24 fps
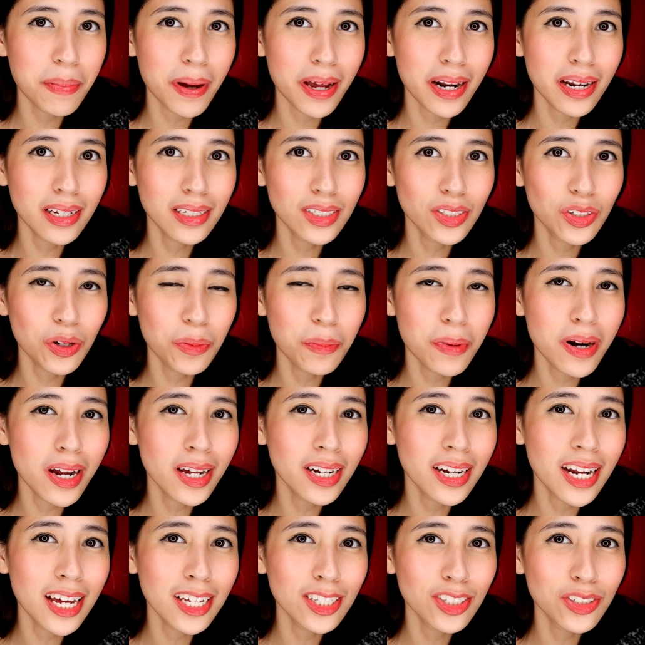Parang
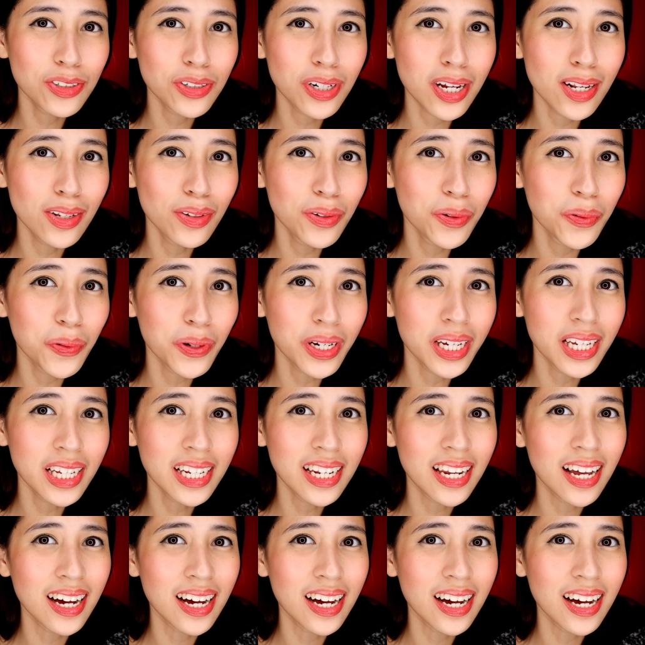sobrang natural looking